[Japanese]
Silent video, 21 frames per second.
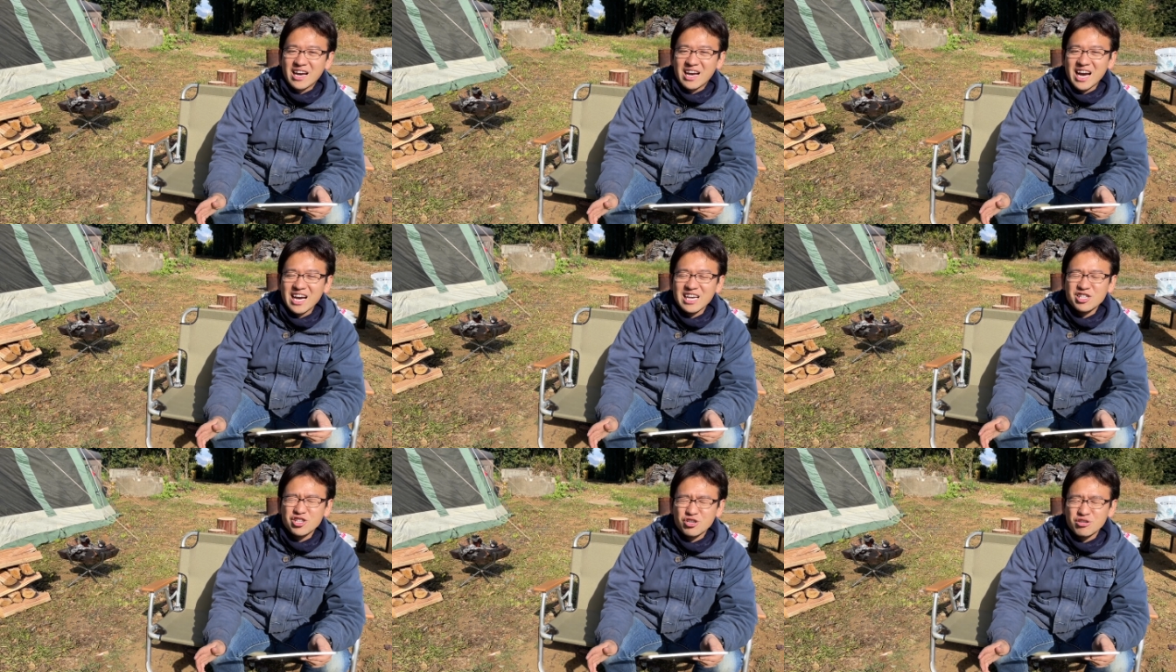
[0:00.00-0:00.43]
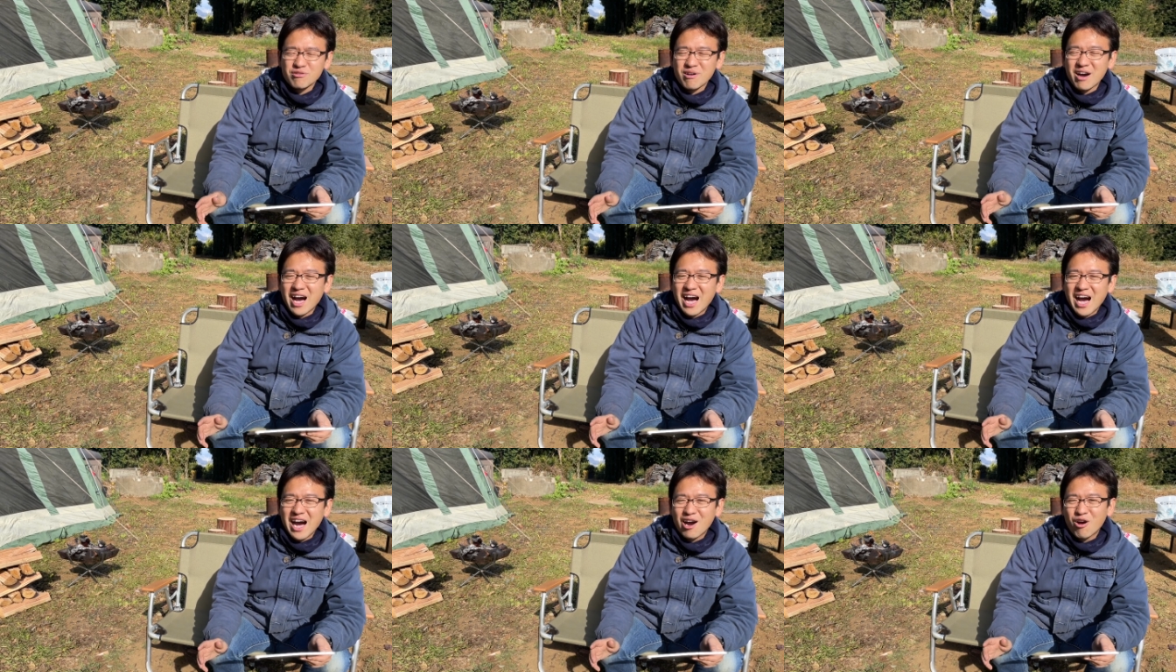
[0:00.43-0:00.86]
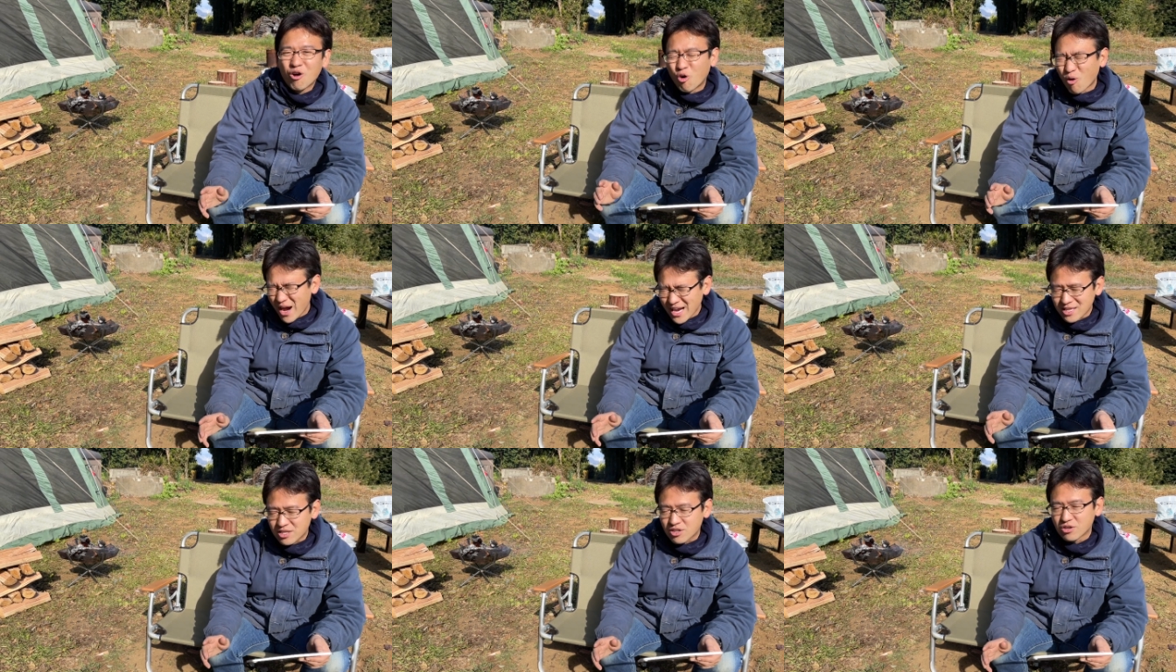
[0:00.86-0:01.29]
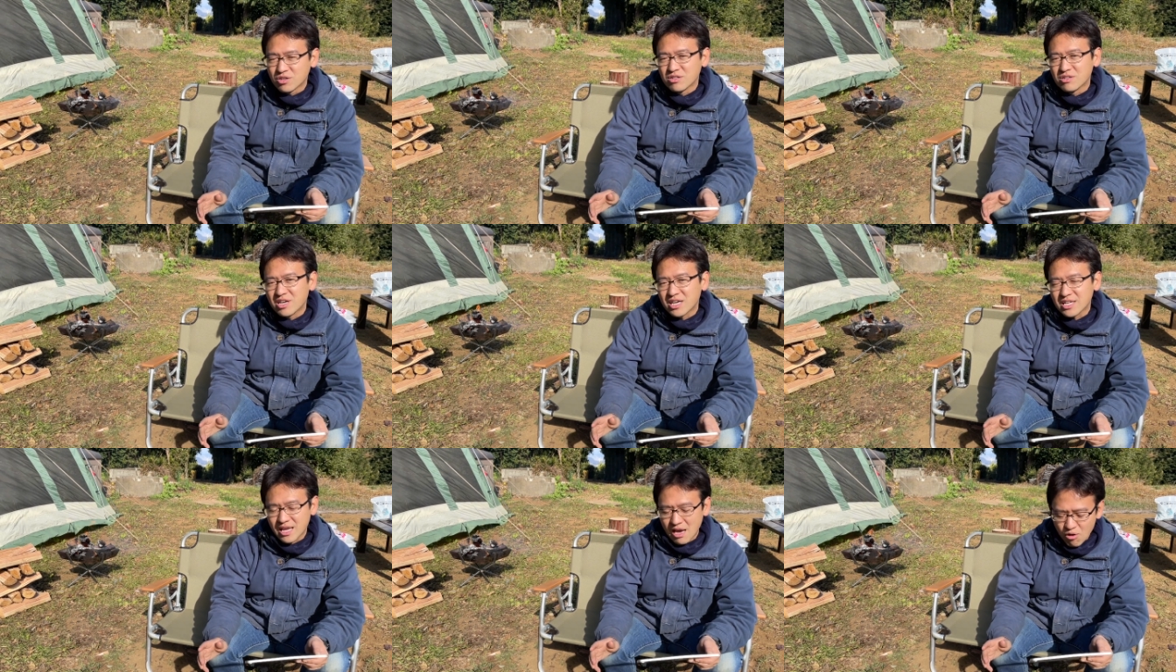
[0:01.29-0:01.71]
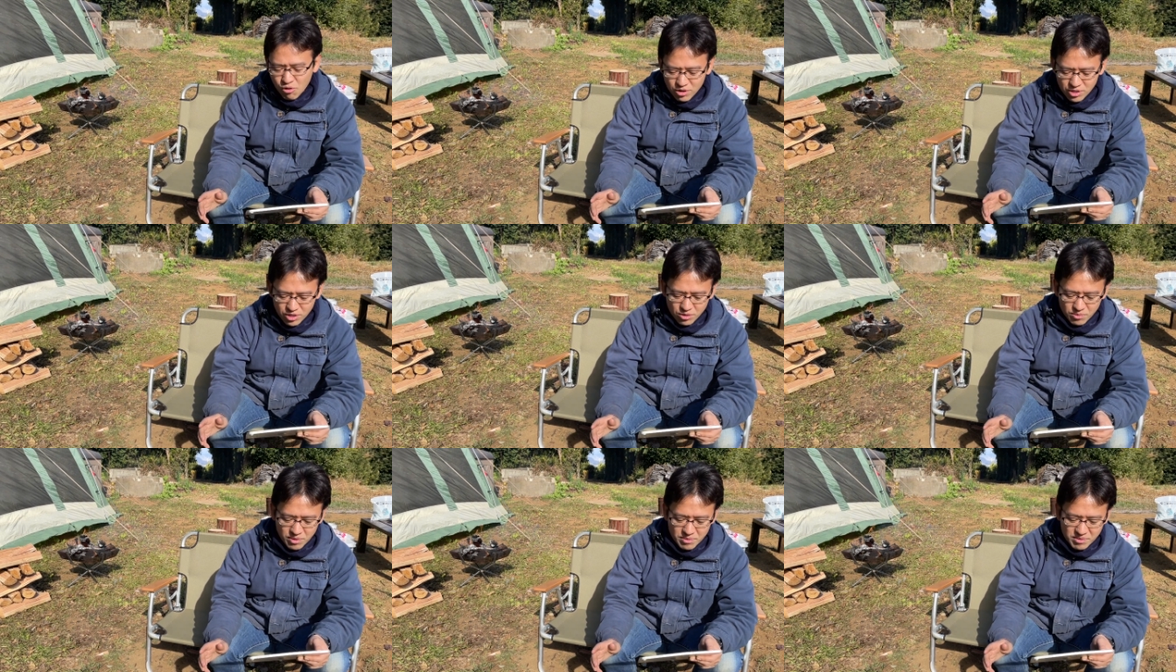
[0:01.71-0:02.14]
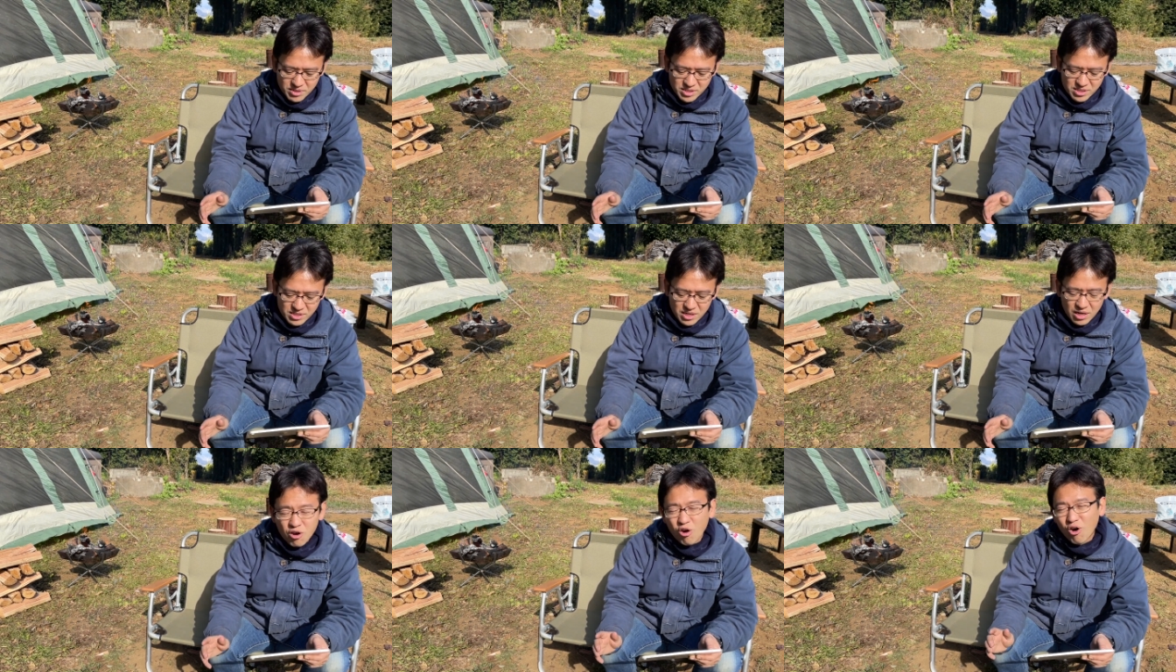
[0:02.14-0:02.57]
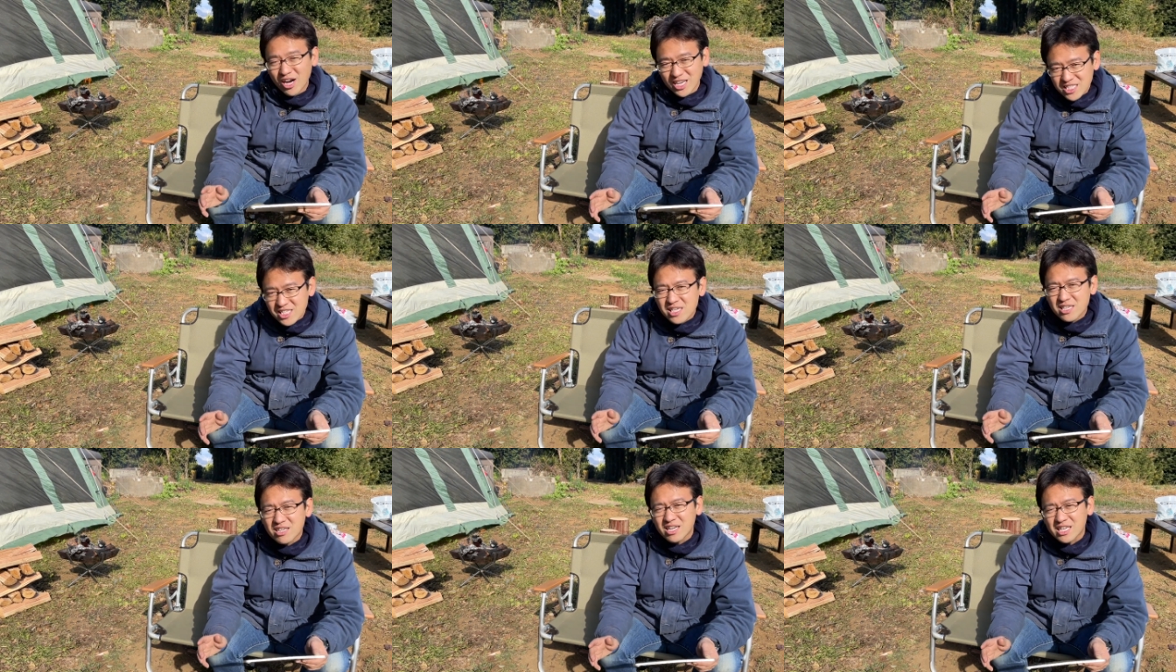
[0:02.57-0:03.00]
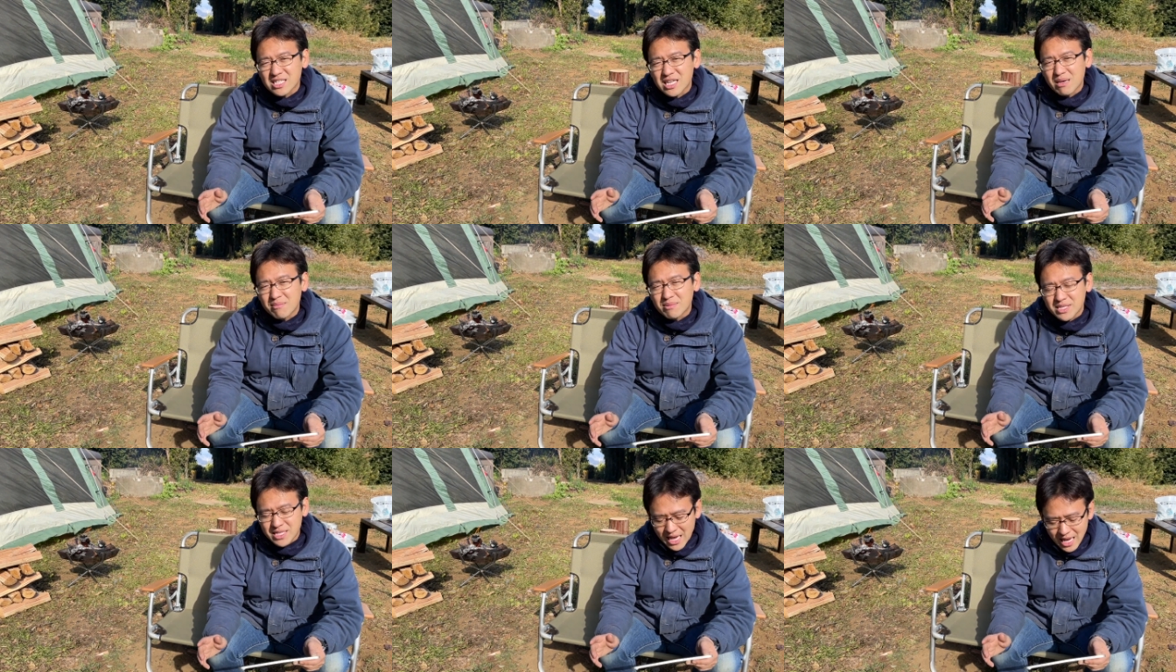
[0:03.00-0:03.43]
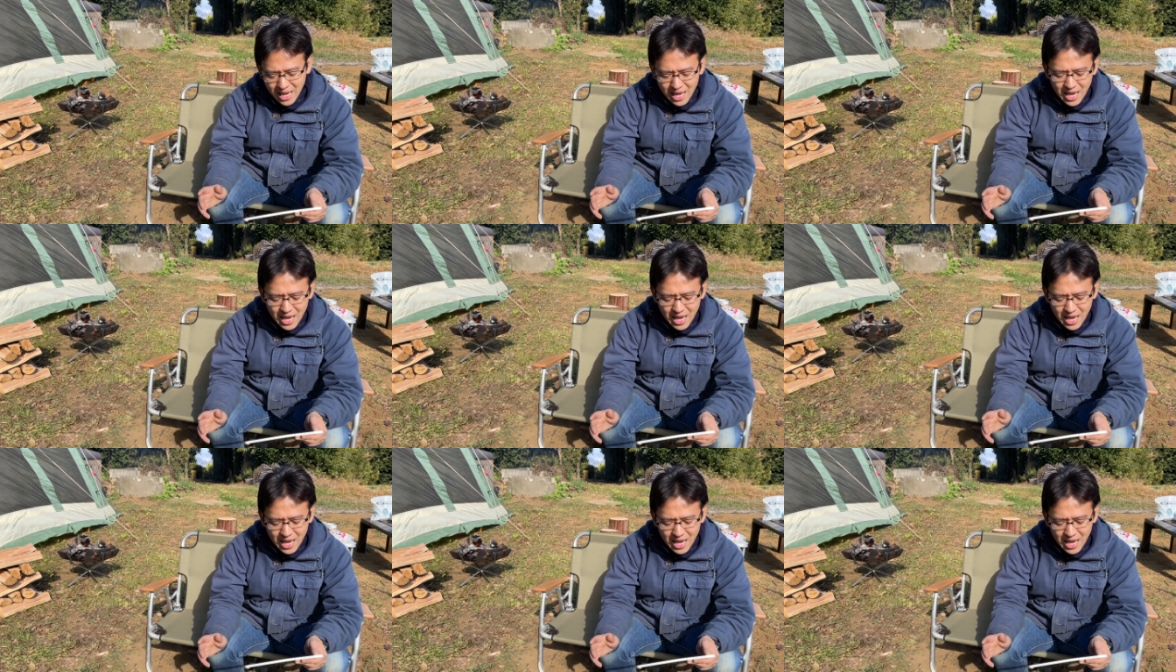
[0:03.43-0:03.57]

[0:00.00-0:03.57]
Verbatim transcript: 外食は怖いという方多いと思います。ご安心くださいませ。